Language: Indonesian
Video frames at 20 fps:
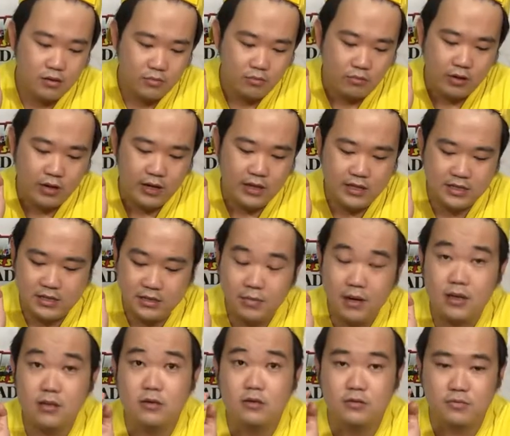boleh
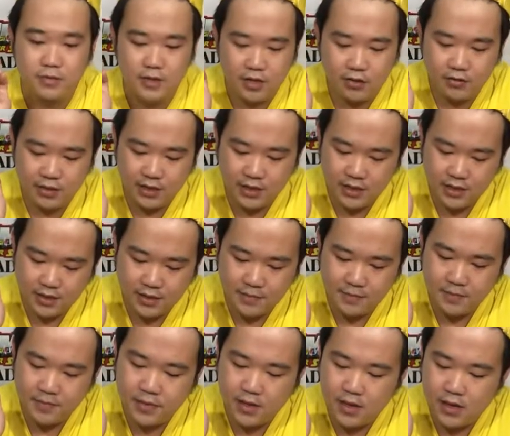disimak terus video ini
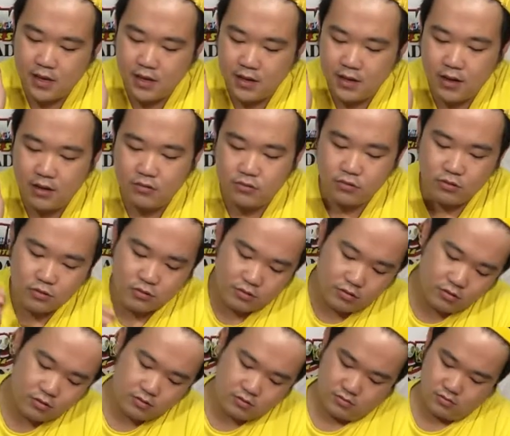nah untuk